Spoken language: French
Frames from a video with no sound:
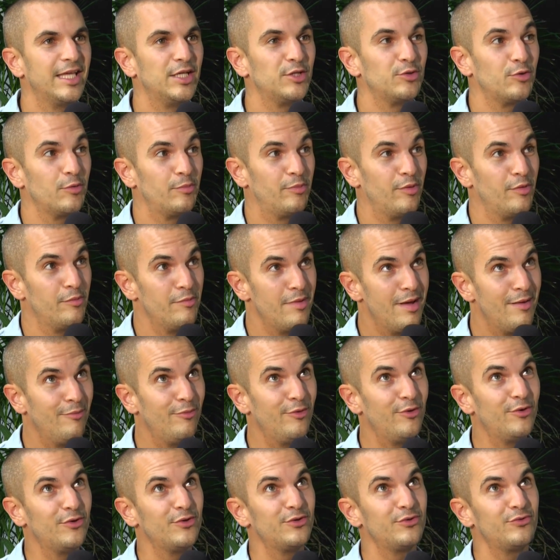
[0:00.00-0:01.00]
Et je peux
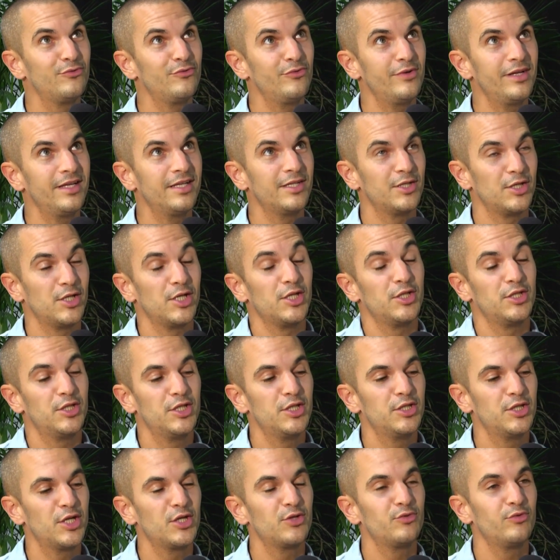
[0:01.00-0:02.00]
même le jouer, je l'ai
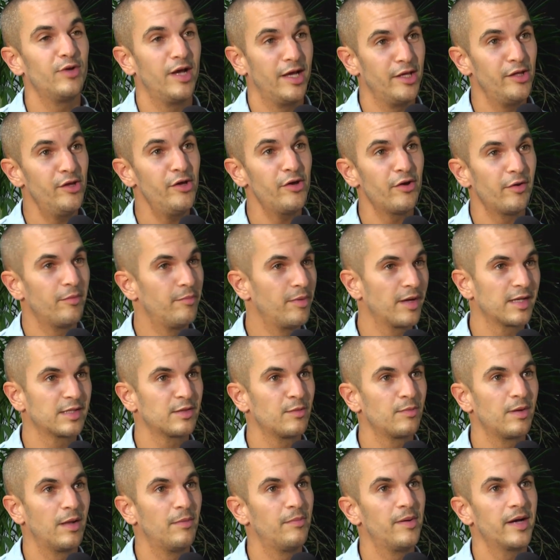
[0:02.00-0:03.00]
déjà joué ailleurs, par exemple à